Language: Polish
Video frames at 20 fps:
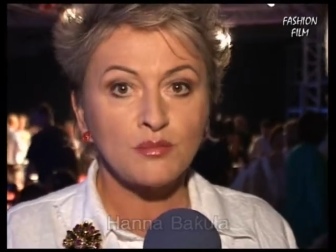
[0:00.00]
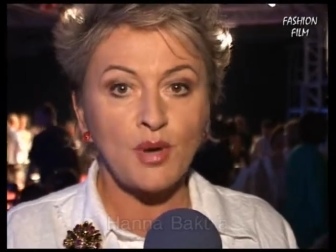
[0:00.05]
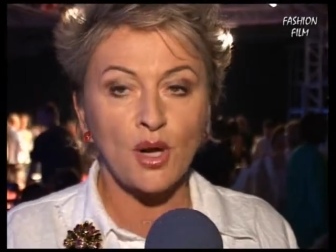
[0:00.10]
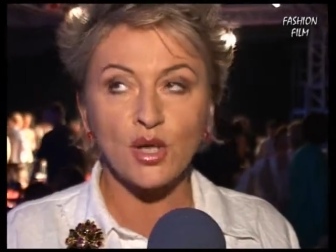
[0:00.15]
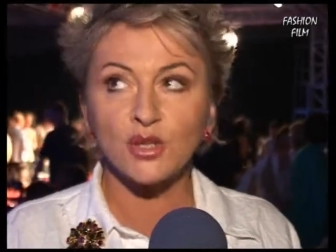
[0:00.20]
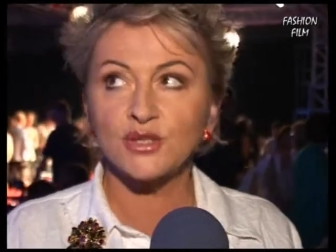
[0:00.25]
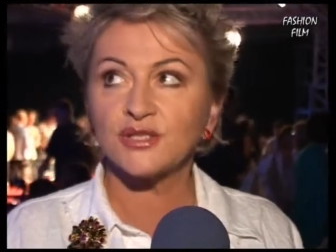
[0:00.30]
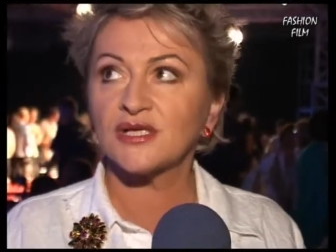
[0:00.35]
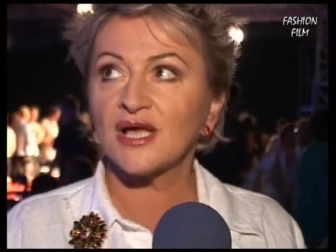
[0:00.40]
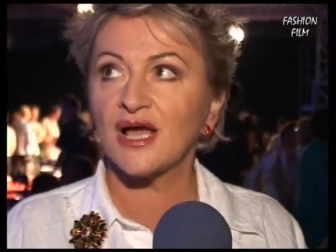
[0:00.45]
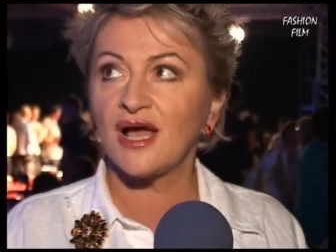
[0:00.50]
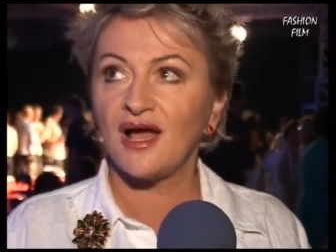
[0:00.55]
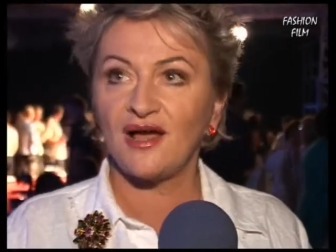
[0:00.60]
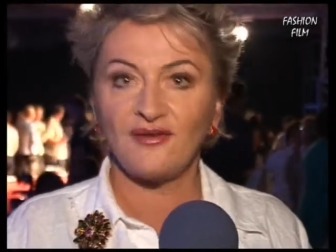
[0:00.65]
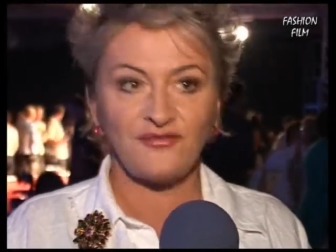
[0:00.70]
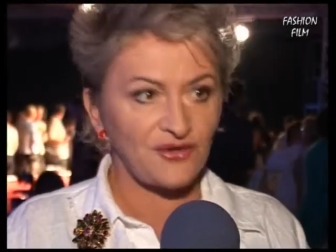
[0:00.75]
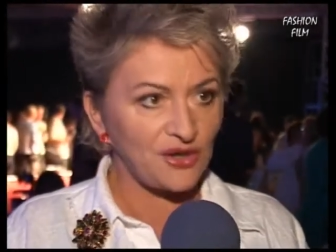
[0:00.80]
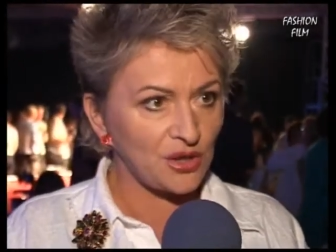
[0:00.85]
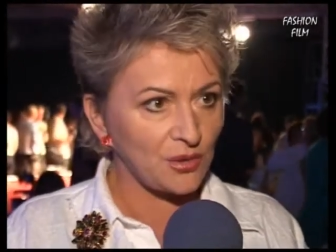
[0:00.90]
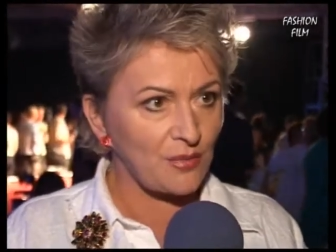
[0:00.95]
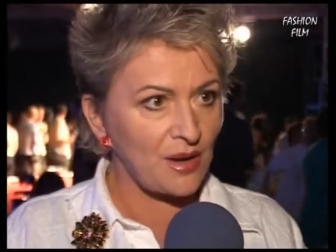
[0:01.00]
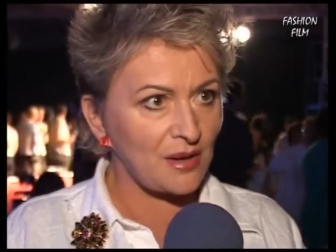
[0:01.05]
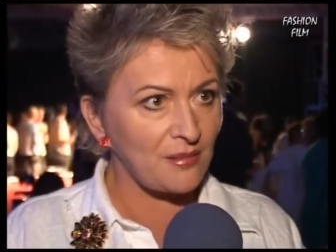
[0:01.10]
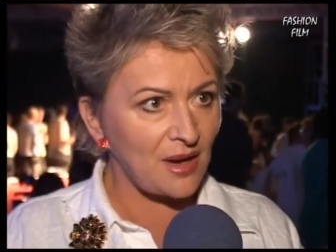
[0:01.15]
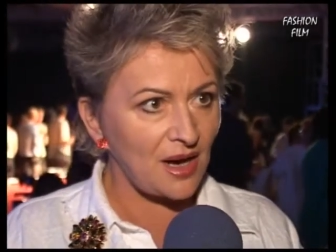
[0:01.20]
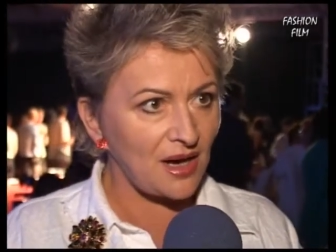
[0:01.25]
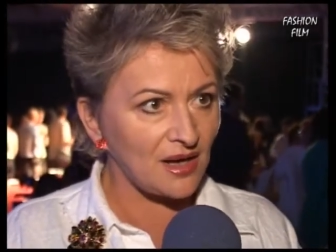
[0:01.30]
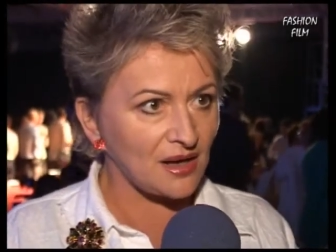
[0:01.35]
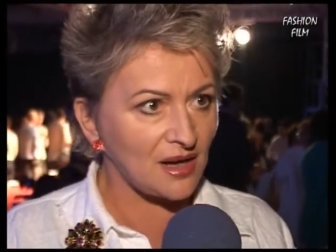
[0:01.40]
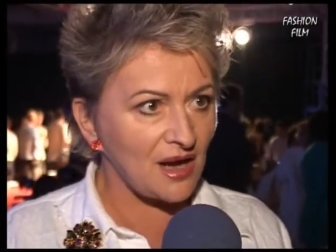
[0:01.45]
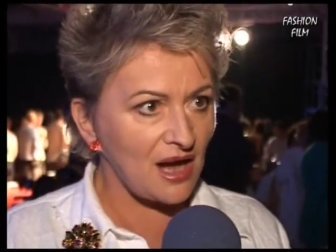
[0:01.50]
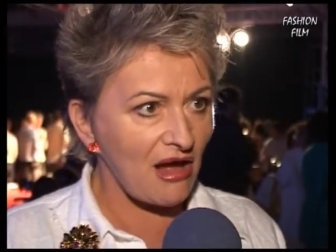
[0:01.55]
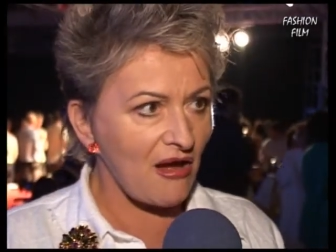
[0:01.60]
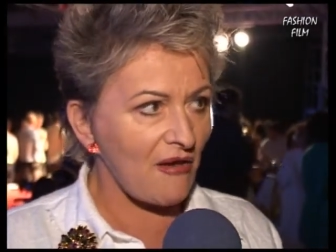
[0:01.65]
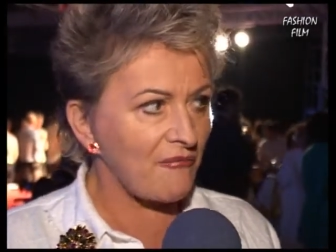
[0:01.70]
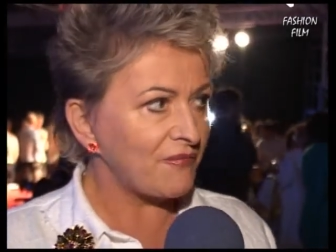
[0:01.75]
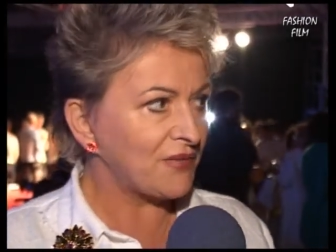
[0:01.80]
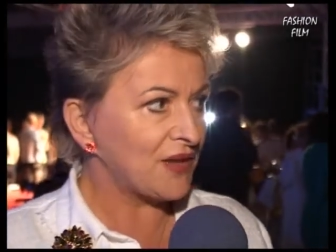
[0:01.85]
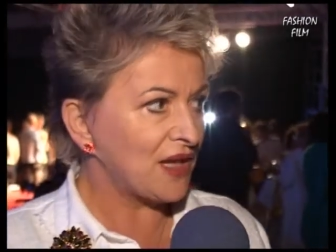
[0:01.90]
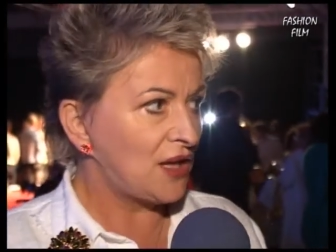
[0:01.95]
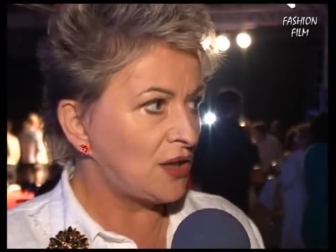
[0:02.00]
polska firma, marka,